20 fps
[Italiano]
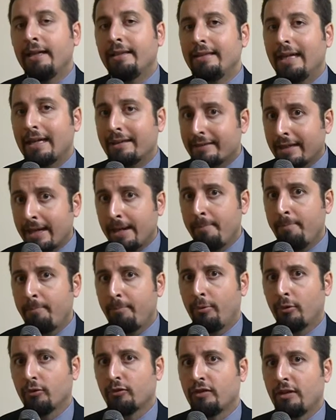Da
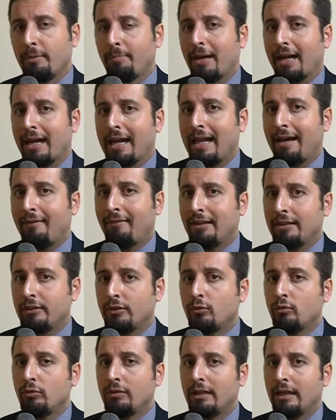tempo si parlava di
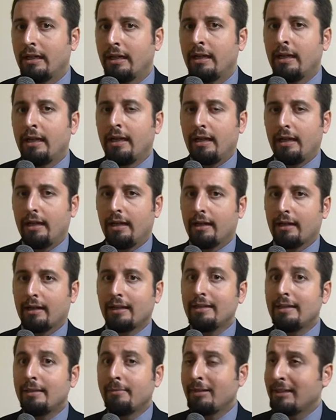un eh,
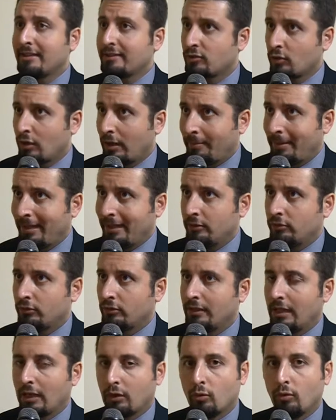ridimensionamento
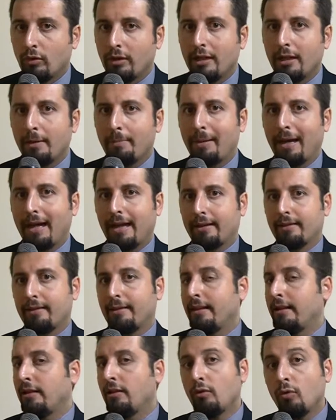di alcuni
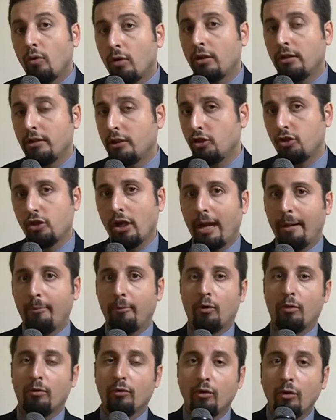reparti, noi
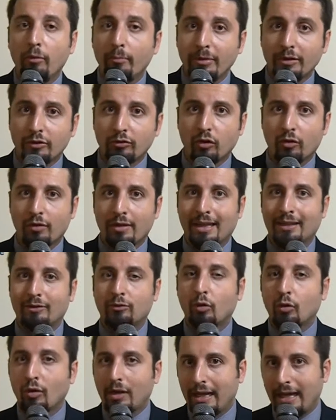diciamo non bisogna
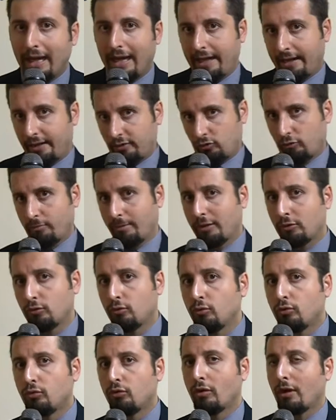toccare,
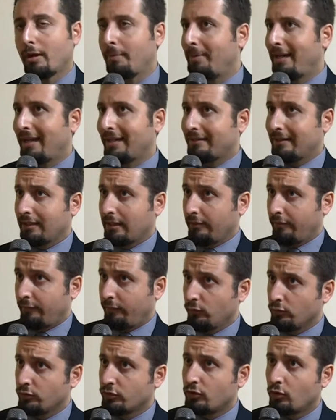soprattutto reparti che
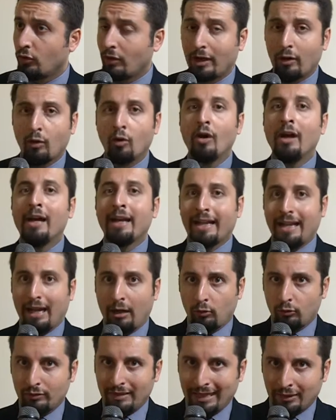funzionano, che
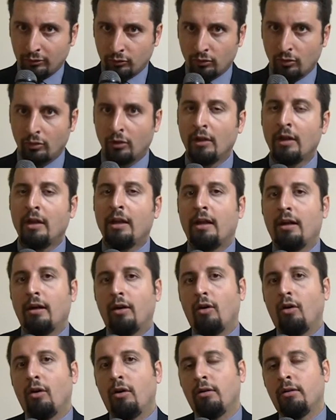hanno dato eh,
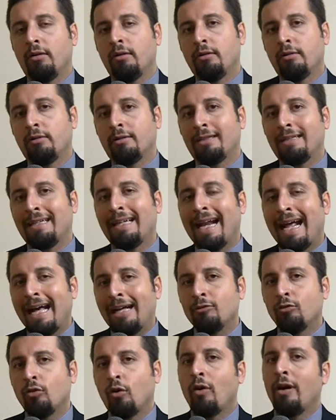eh
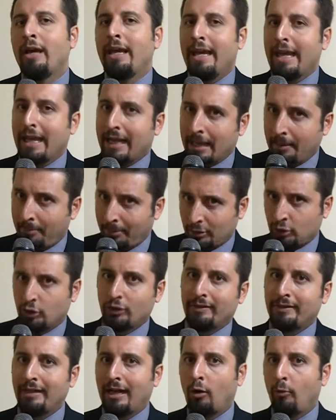grado e
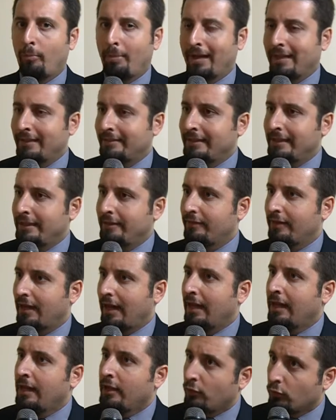capacità operativa
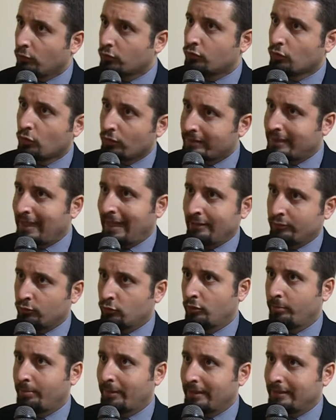operativa non
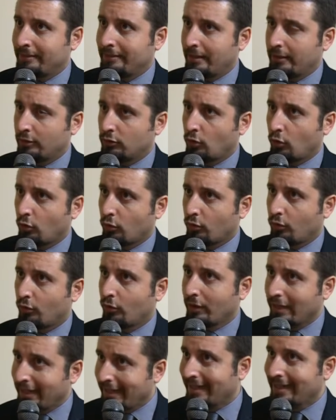soltanto per il
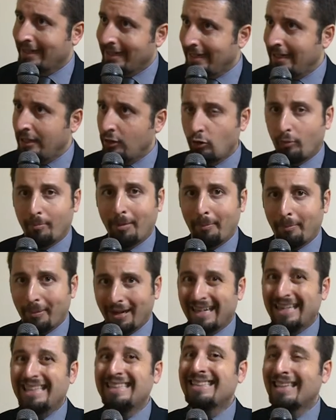territorio irnino ma
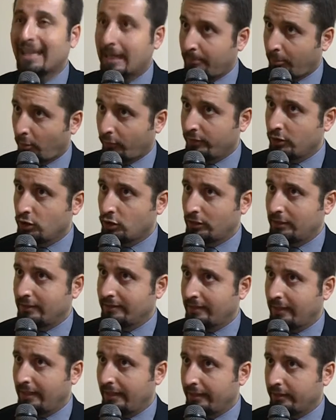per l'intera provincia di
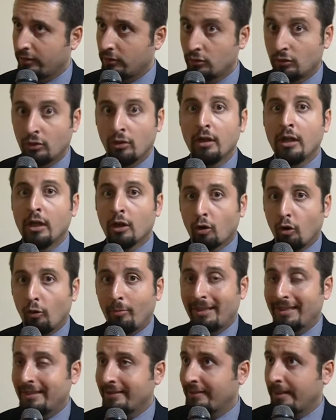Salerno,
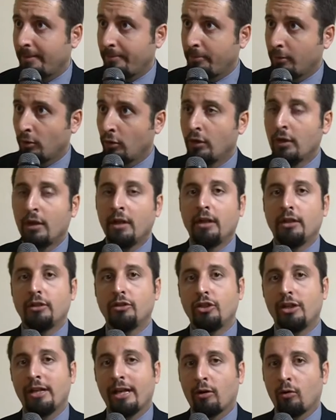come ad esempio
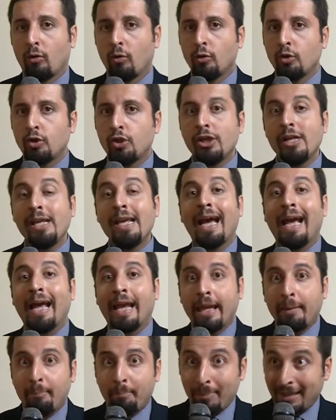ginecologia
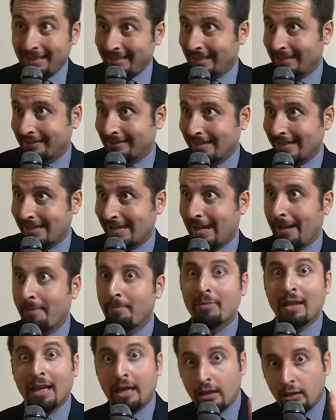e pediatria.
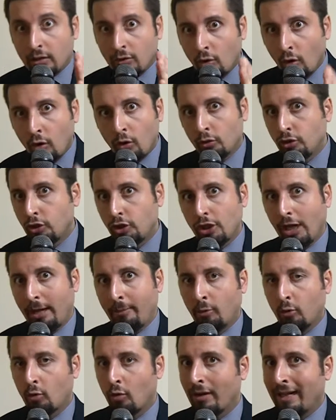Noi lo
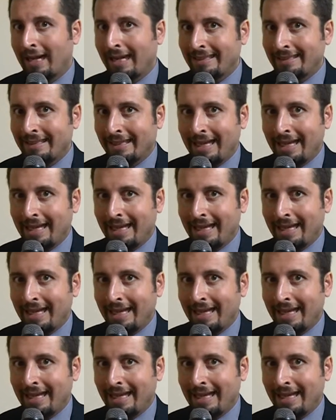diciamo con grande